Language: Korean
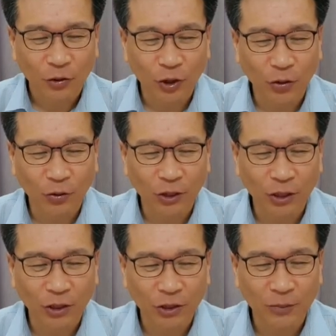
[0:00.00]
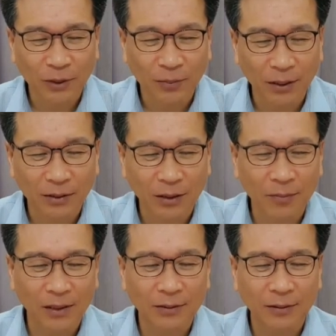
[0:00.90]
출애굽기 20장
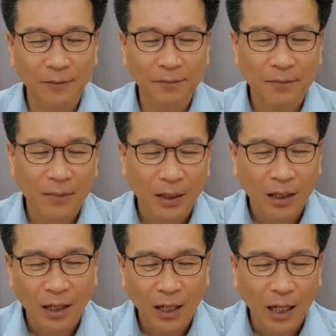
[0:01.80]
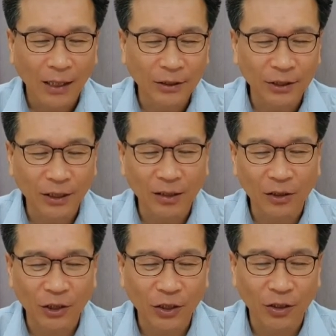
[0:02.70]
8절 말씀
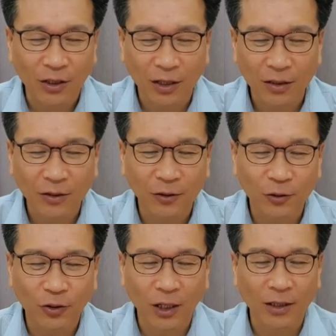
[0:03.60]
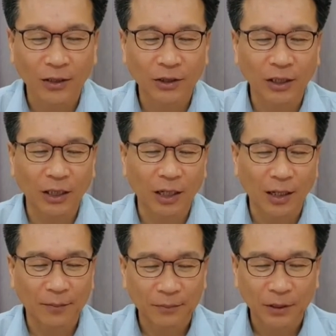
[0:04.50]
안식일을 기억하여 거룩하게
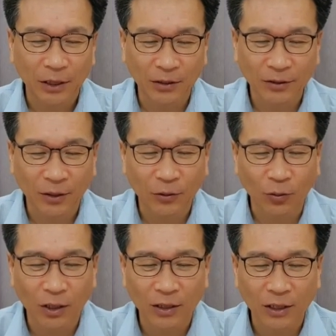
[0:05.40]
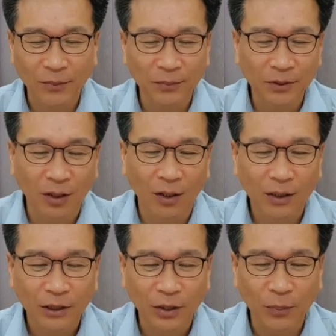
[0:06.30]
지키라. 엿새 동안은
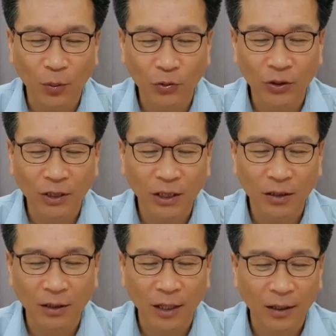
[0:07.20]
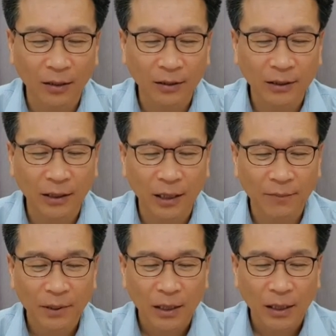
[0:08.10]
힘써 네 모든 일을 행할 것이나